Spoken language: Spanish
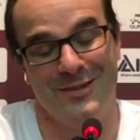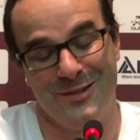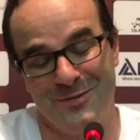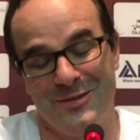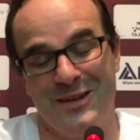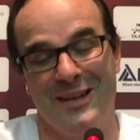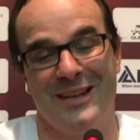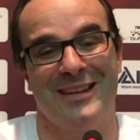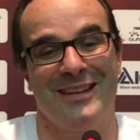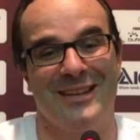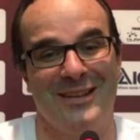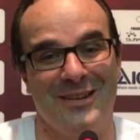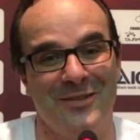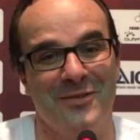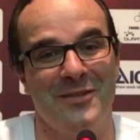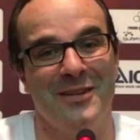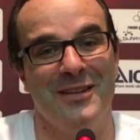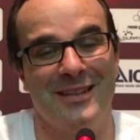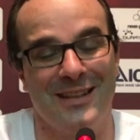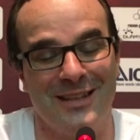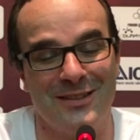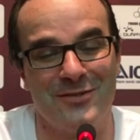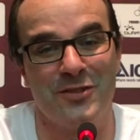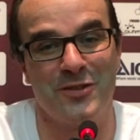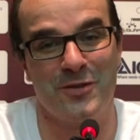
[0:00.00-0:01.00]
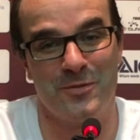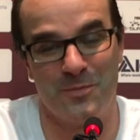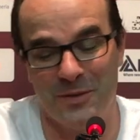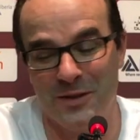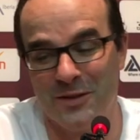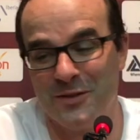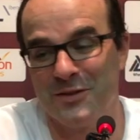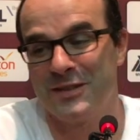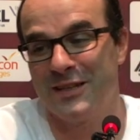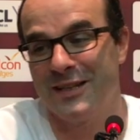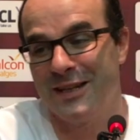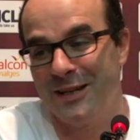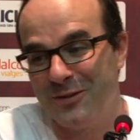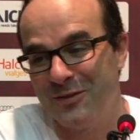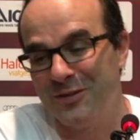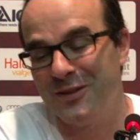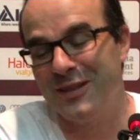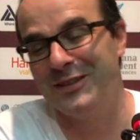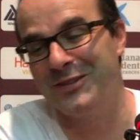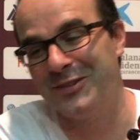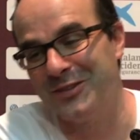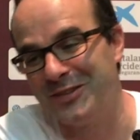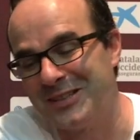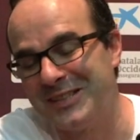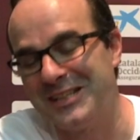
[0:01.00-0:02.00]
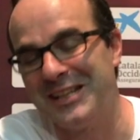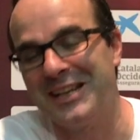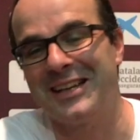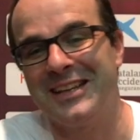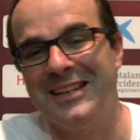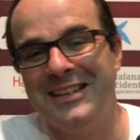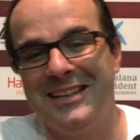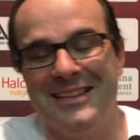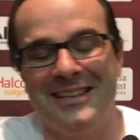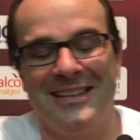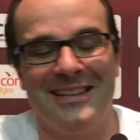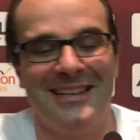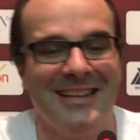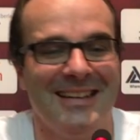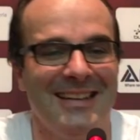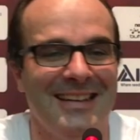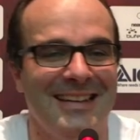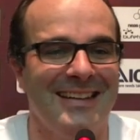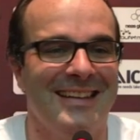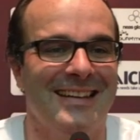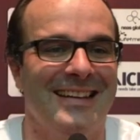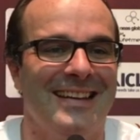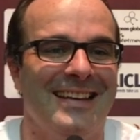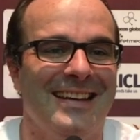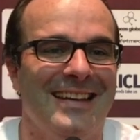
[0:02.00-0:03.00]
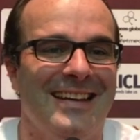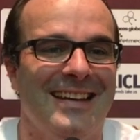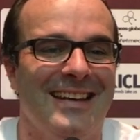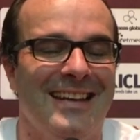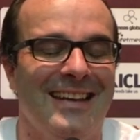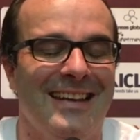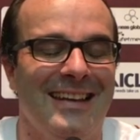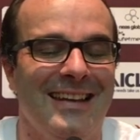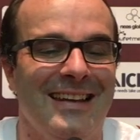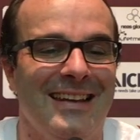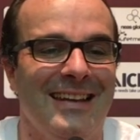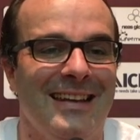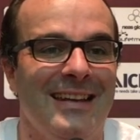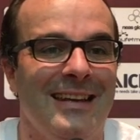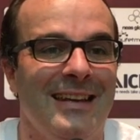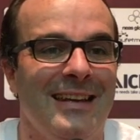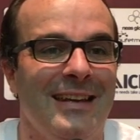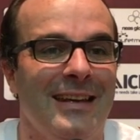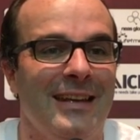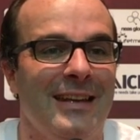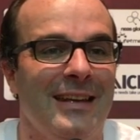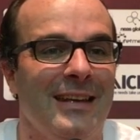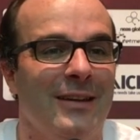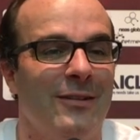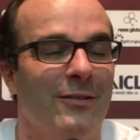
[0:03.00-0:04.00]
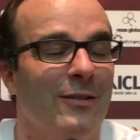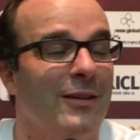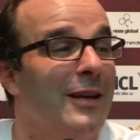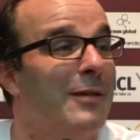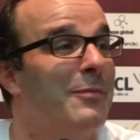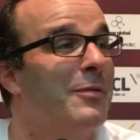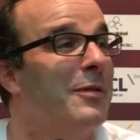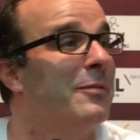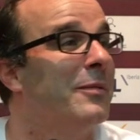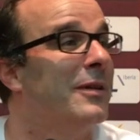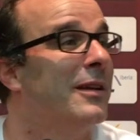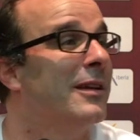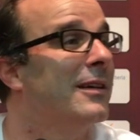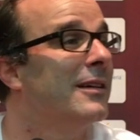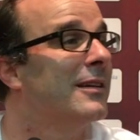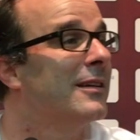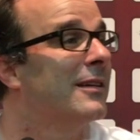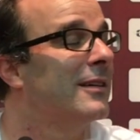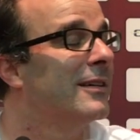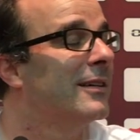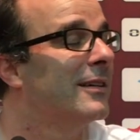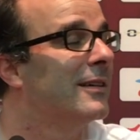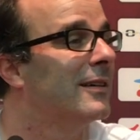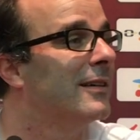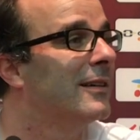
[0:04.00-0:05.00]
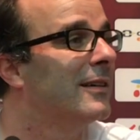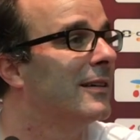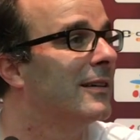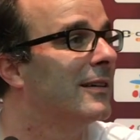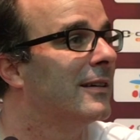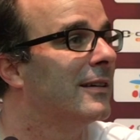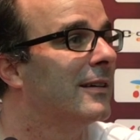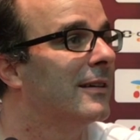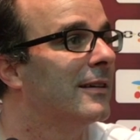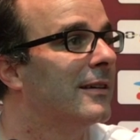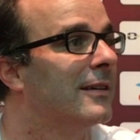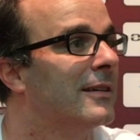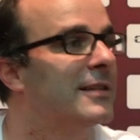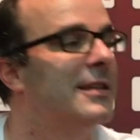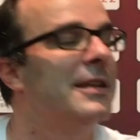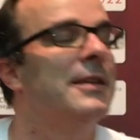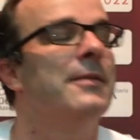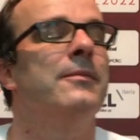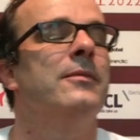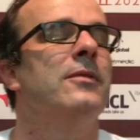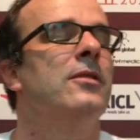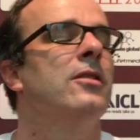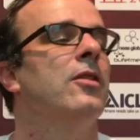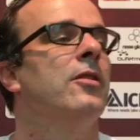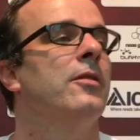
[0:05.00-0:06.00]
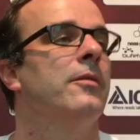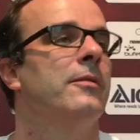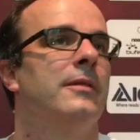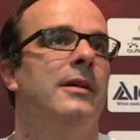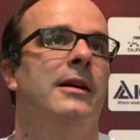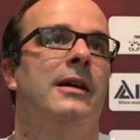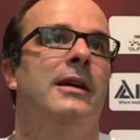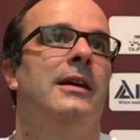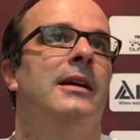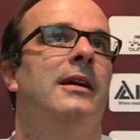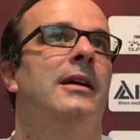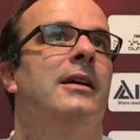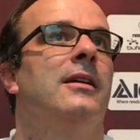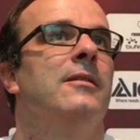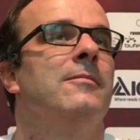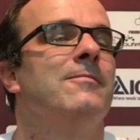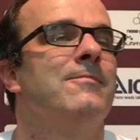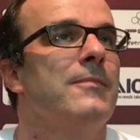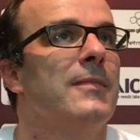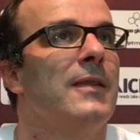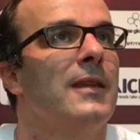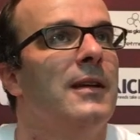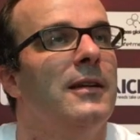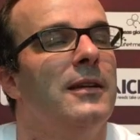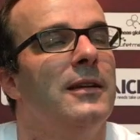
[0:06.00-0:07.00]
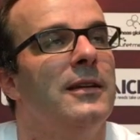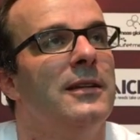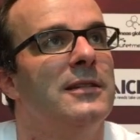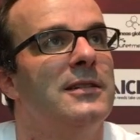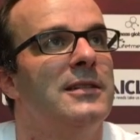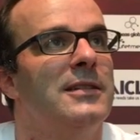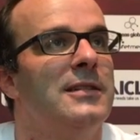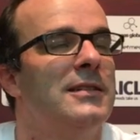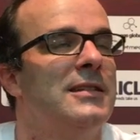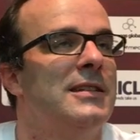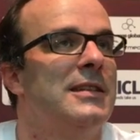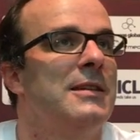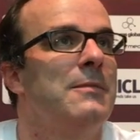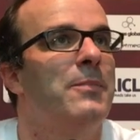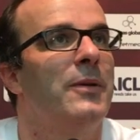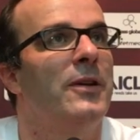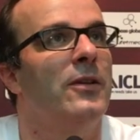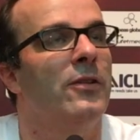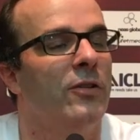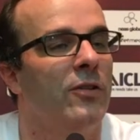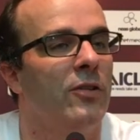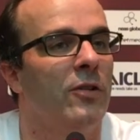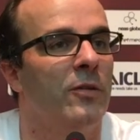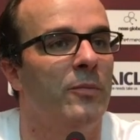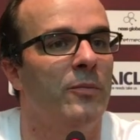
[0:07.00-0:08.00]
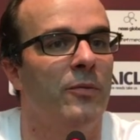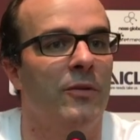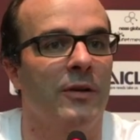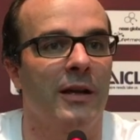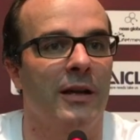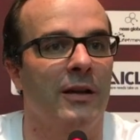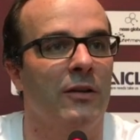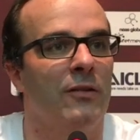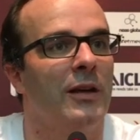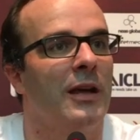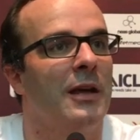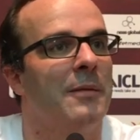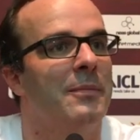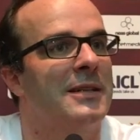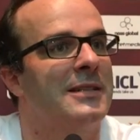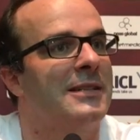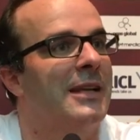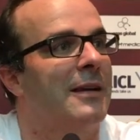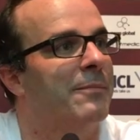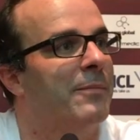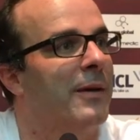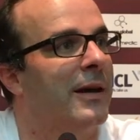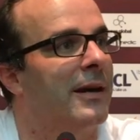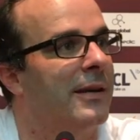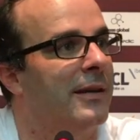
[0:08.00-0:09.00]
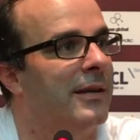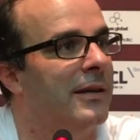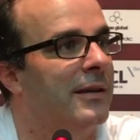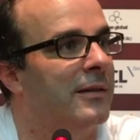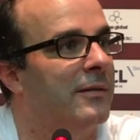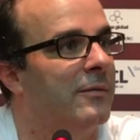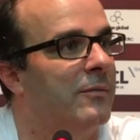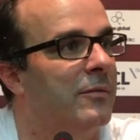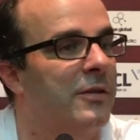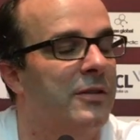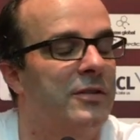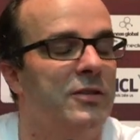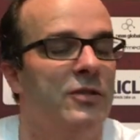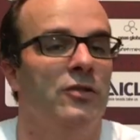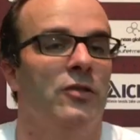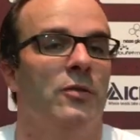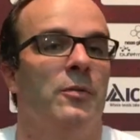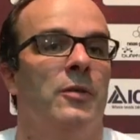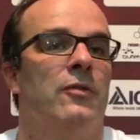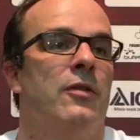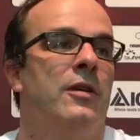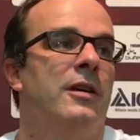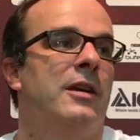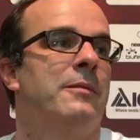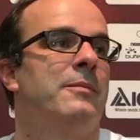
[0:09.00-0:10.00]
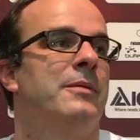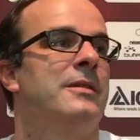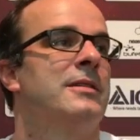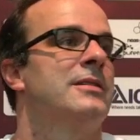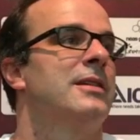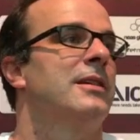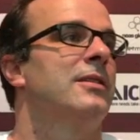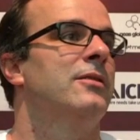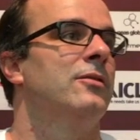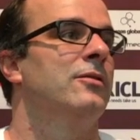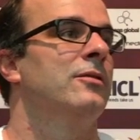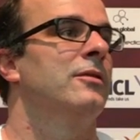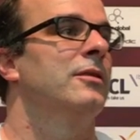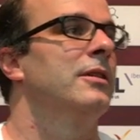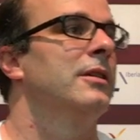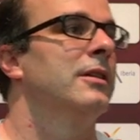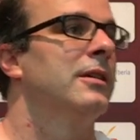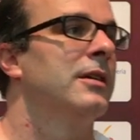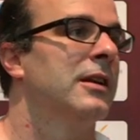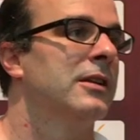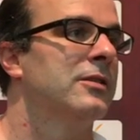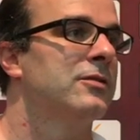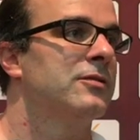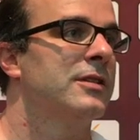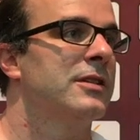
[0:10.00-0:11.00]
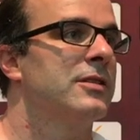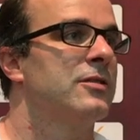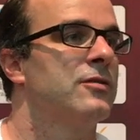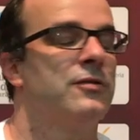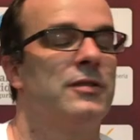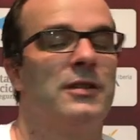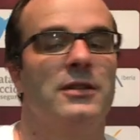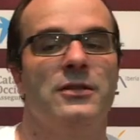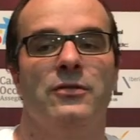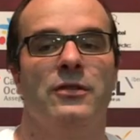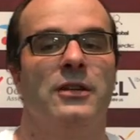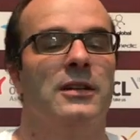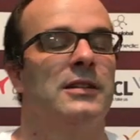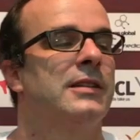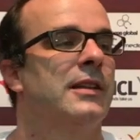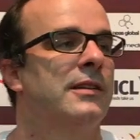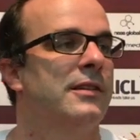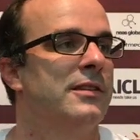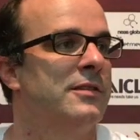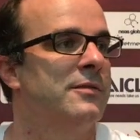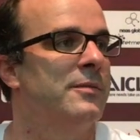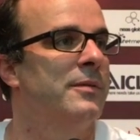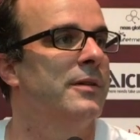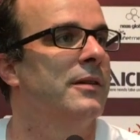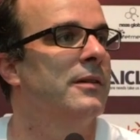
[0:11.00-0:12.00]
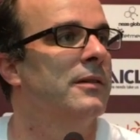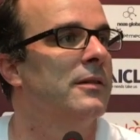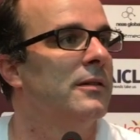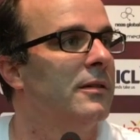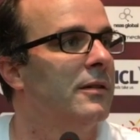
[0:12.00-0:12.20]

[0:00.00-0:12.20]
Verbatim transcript: bueno, voy a decirlo bien, eso espero seguir alucinando desde aquí. ¿Y cuál es la primera? Si te redime un sí, no, eh, sí, pero no, porque creo que hay que pasar página. Porque si yo vengo aquí pensando en las otras cosas, no las haces bien.